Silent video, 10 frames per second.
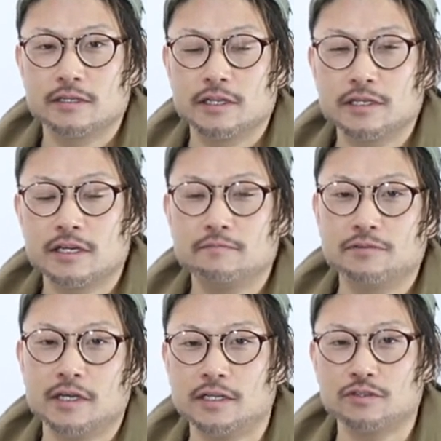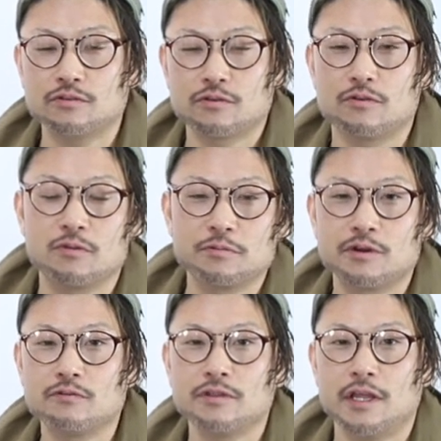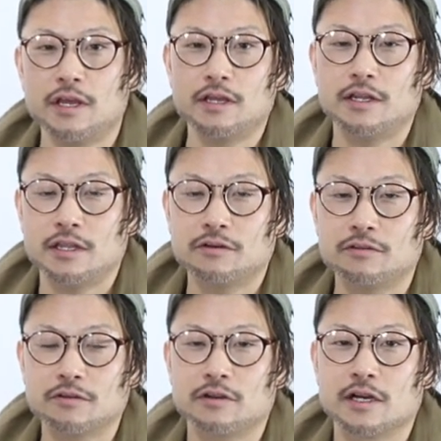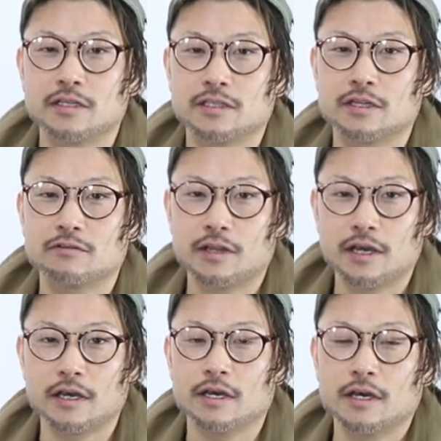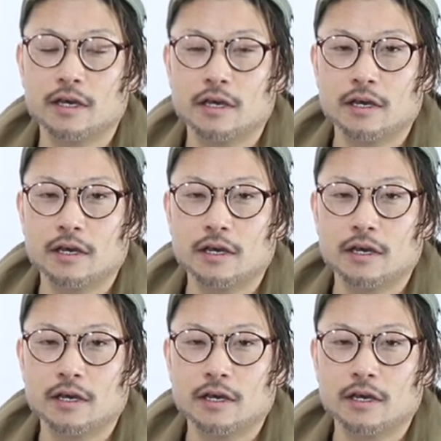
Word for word: でシャンプー台でちょっとこう揉み込んで入れていくっていうような感じなので、